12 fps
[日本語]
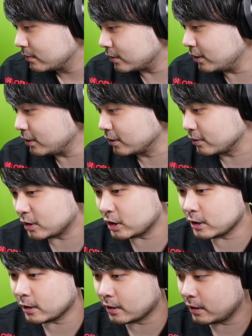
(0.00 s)
ゲンゲン
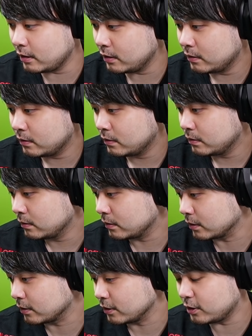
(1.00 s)
知らない
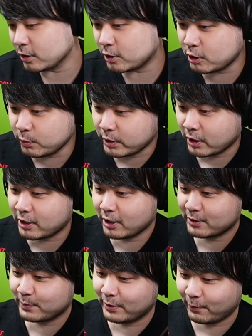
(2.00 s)
ゲンゲンいきなり乳首かき
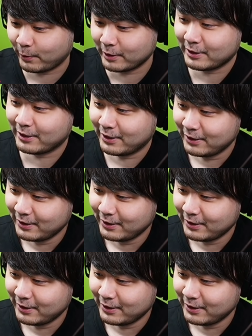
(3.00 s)
始めるのこうやって